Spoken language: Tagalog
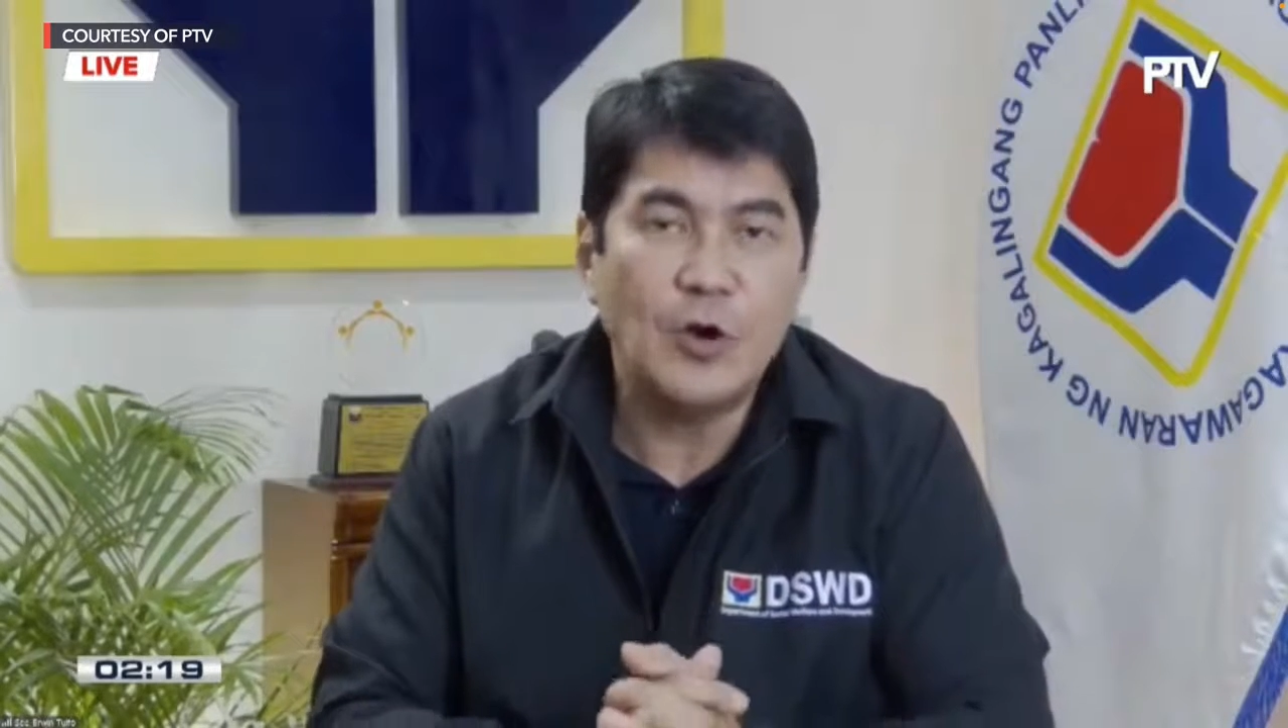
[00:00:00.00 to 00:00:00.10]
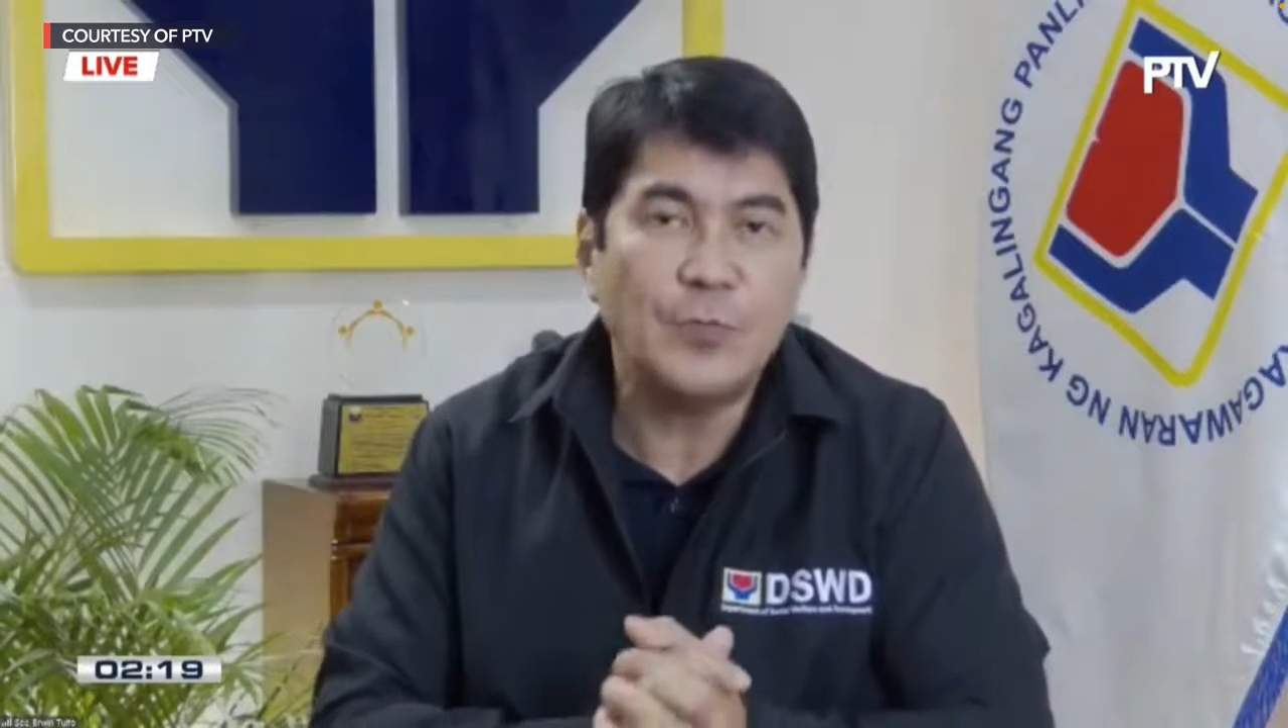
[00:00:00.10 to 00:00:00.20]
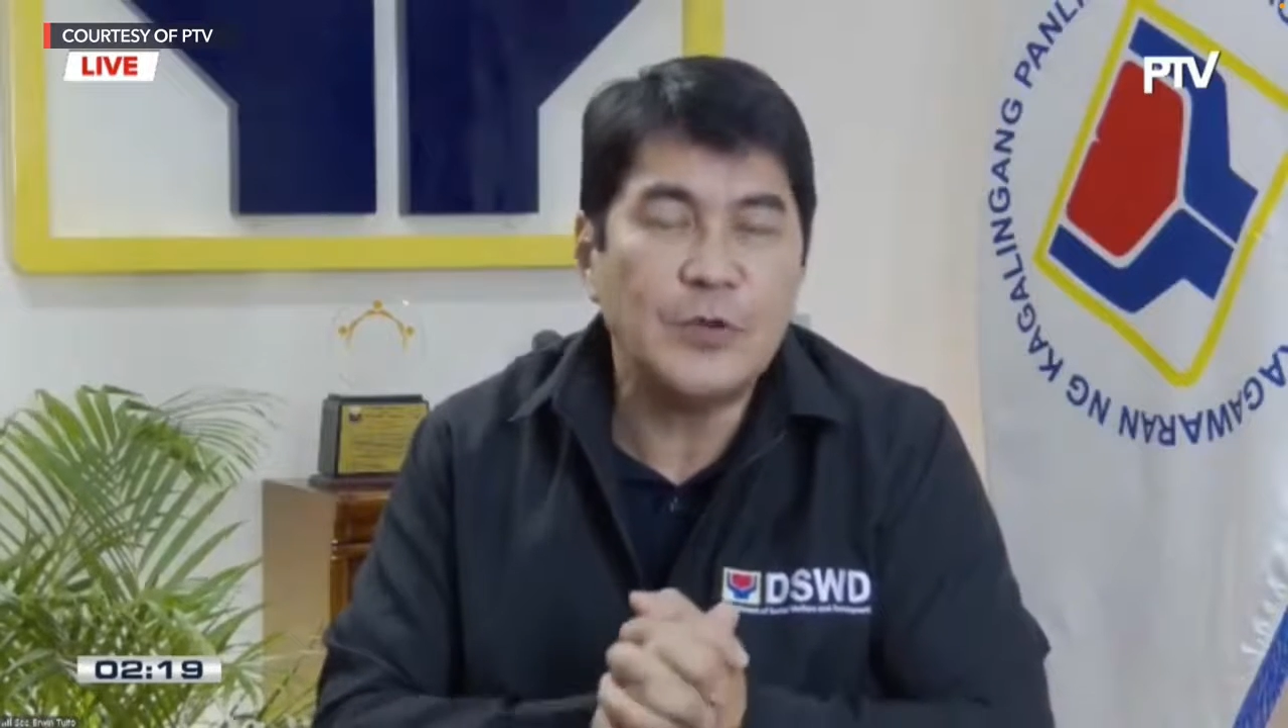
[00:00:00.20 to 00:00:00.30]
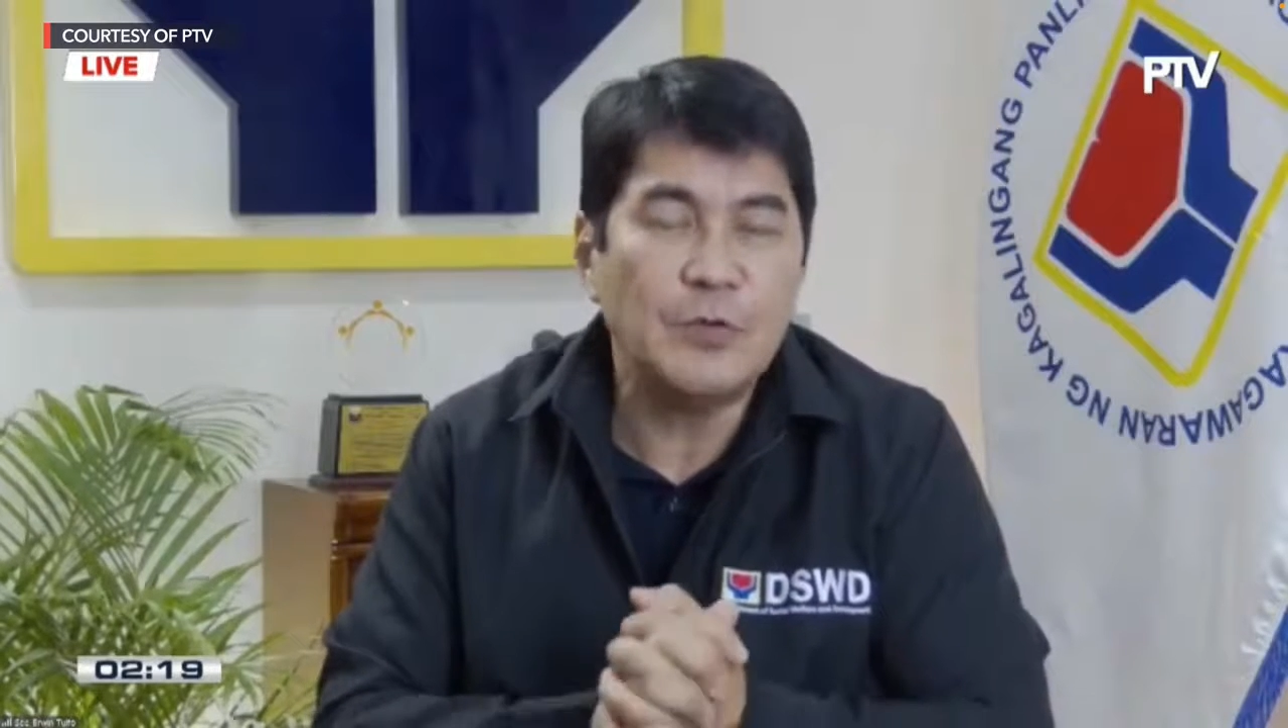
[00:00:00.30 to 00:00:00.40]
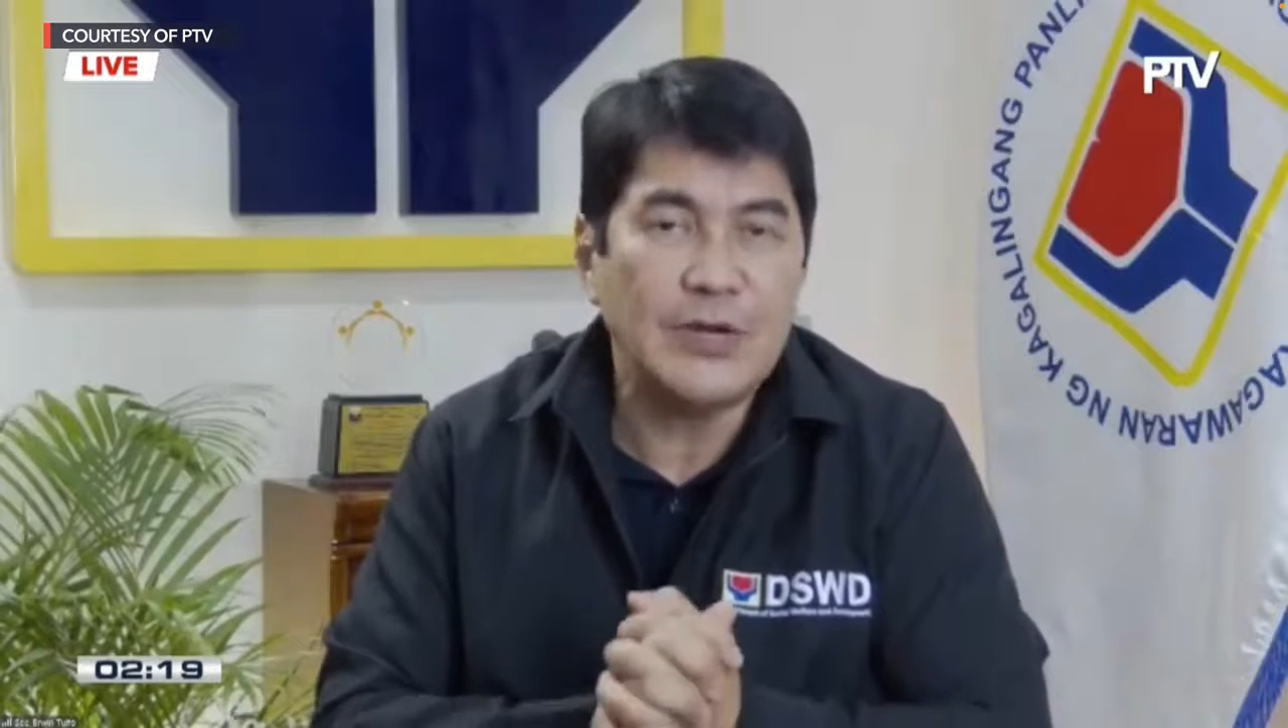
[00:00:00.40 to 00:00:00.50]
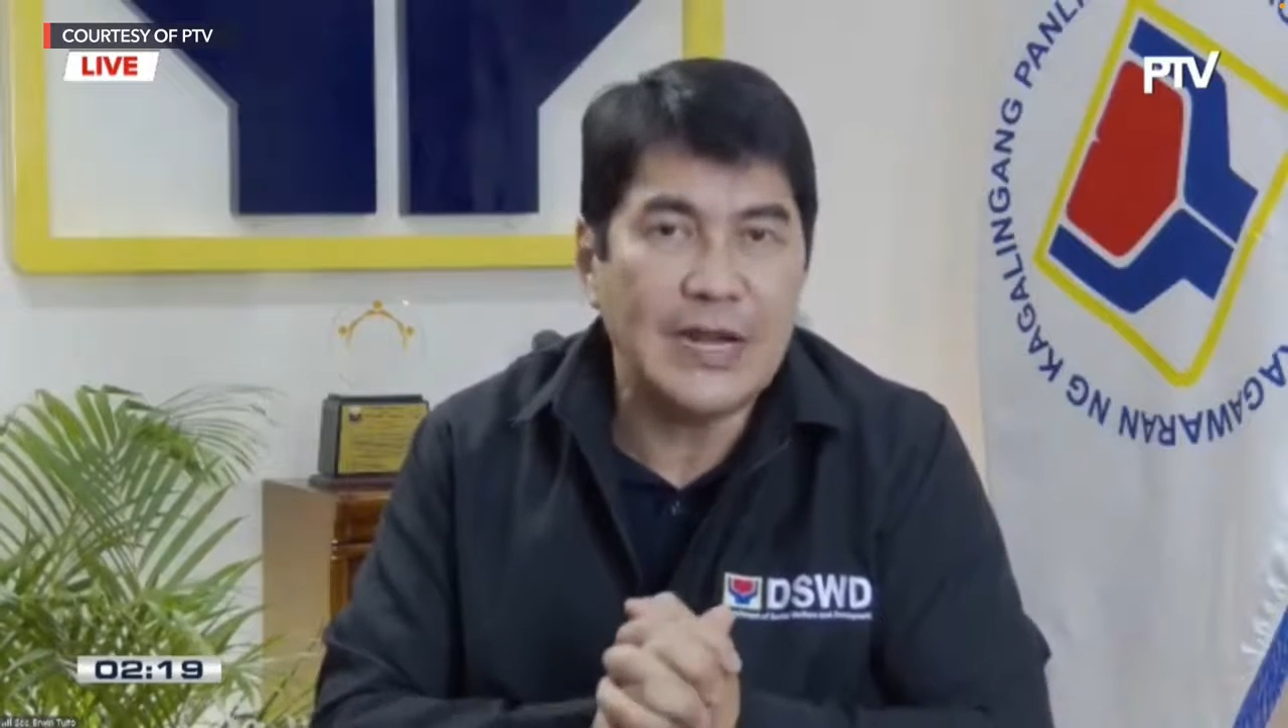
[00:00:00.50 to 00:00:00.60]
I hope you